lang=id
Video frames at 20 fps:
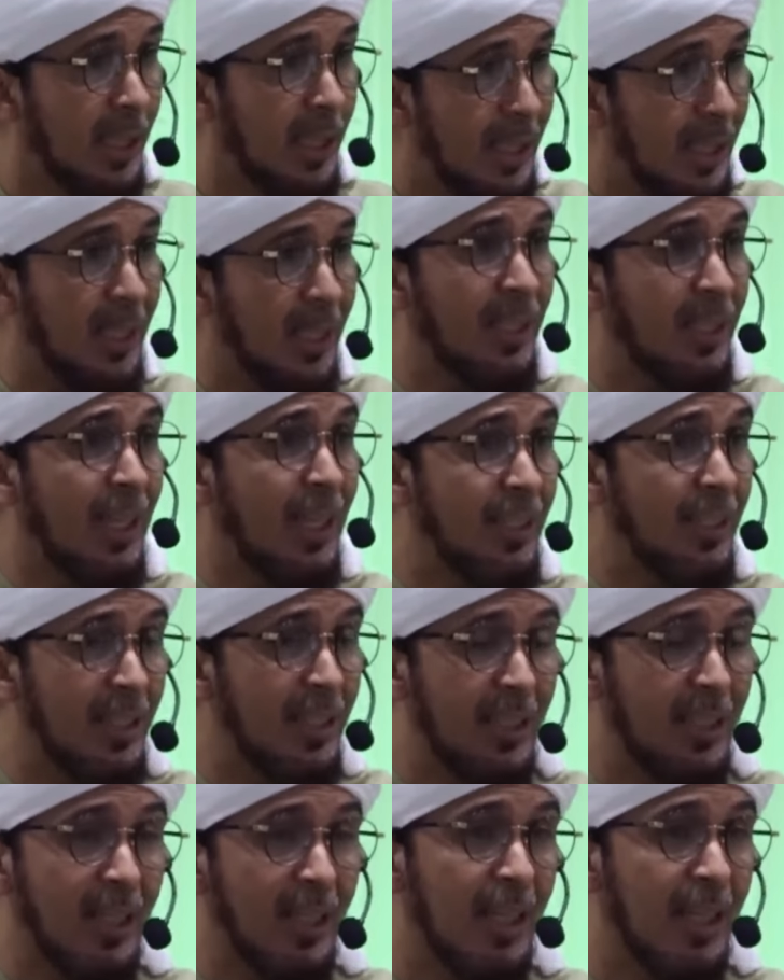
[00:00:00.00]
Kan ada kaitan
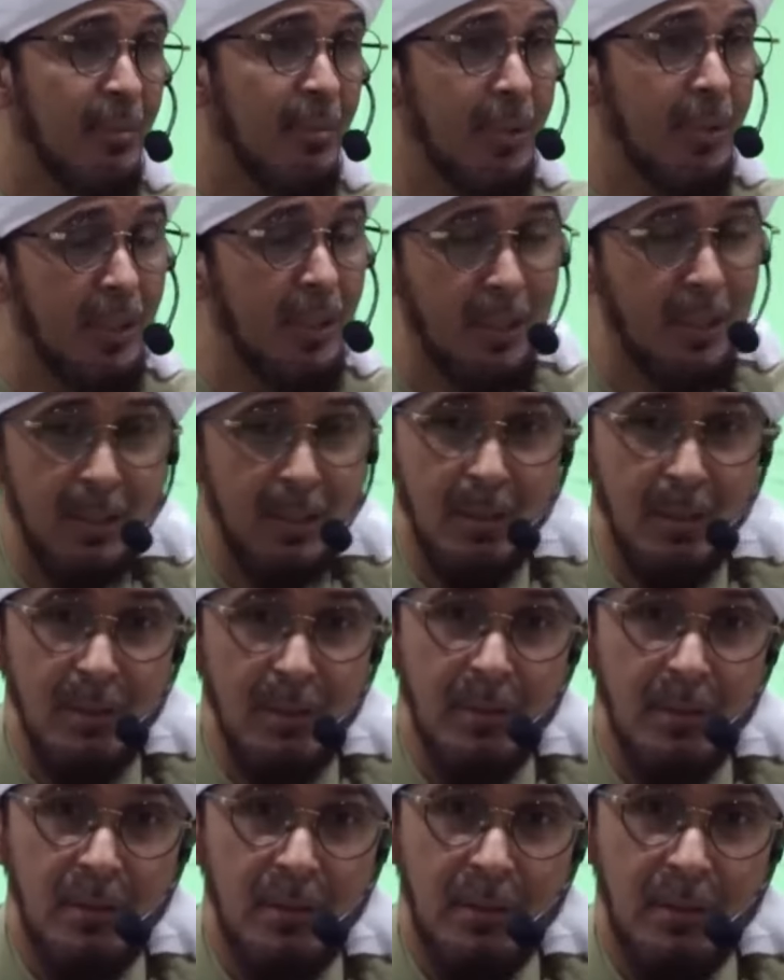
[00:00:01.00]
dengan Nabi.
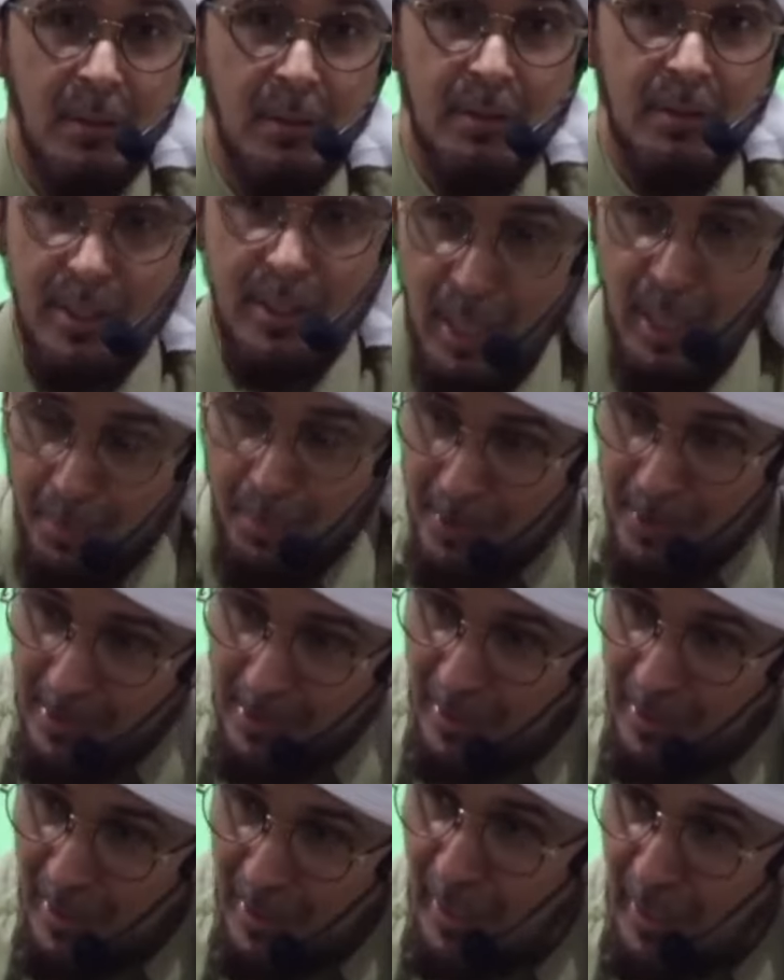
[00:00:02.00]
Jadi apa
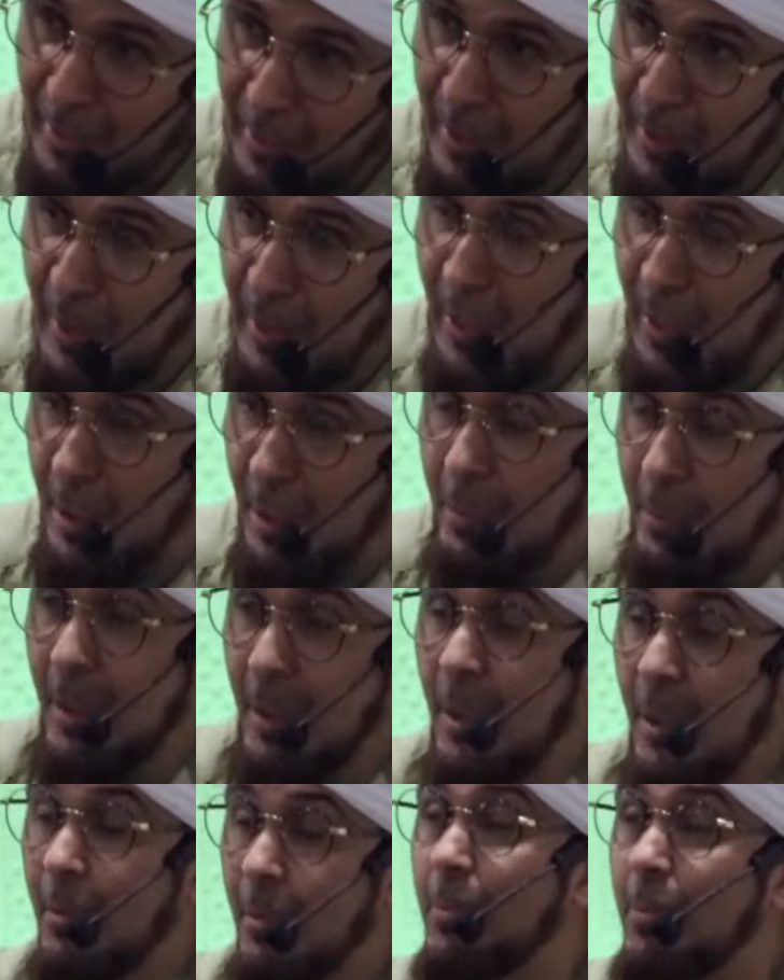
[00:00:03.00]
saja yang kaitan dengan
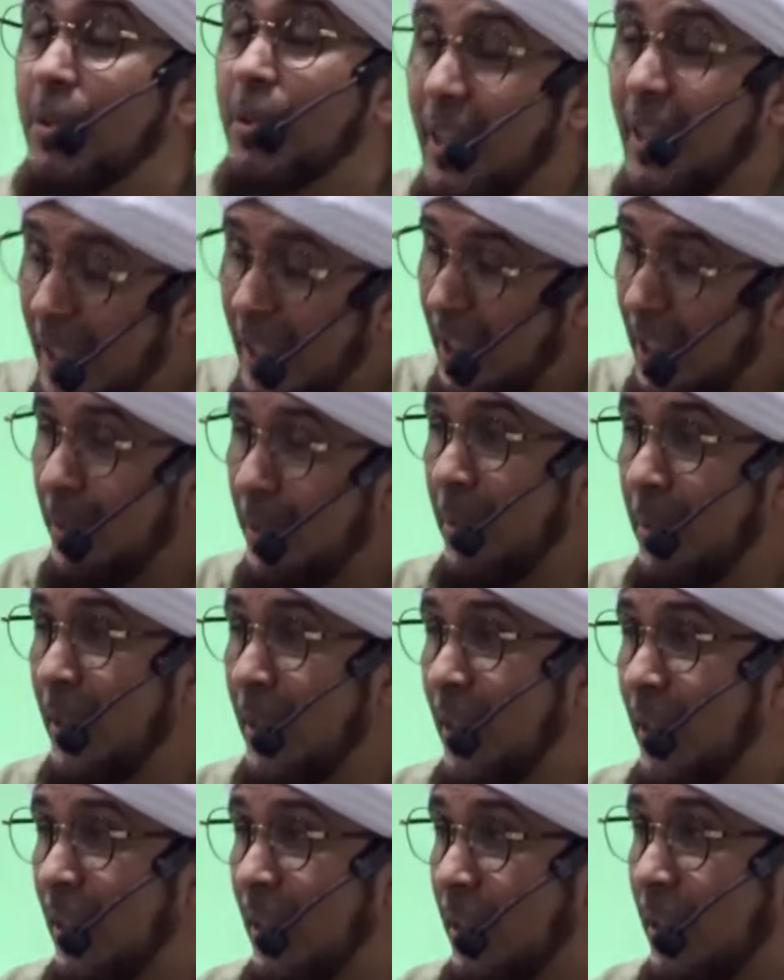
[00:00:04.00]
Nabi, sanatnya
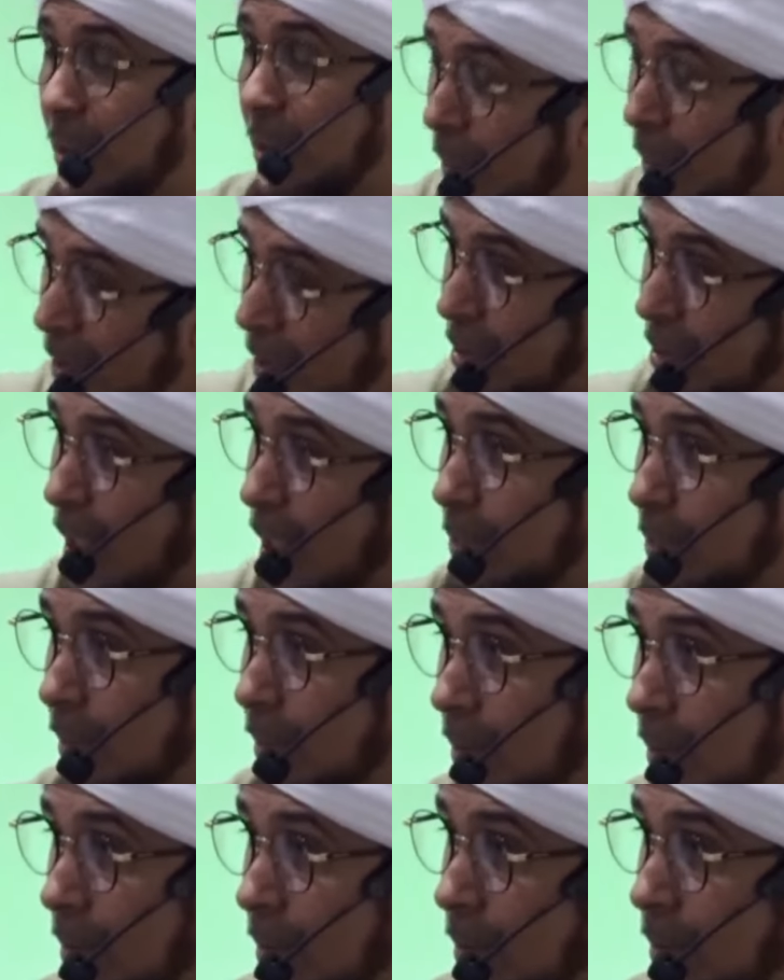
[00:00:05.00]
mana? Daripada
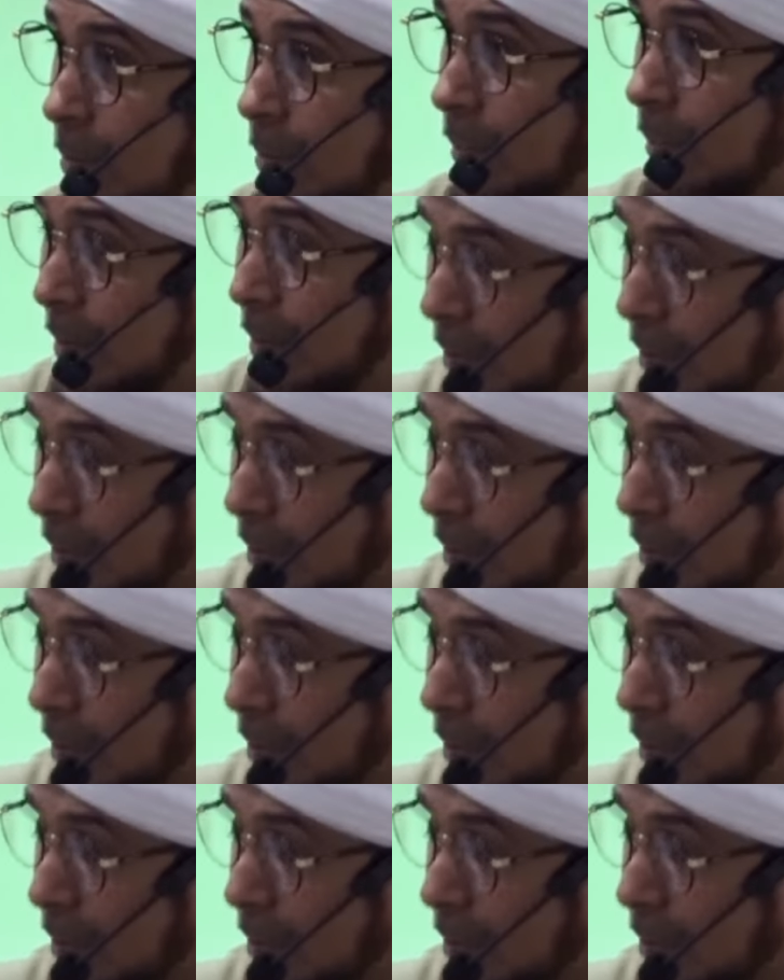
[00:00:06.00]
siapa?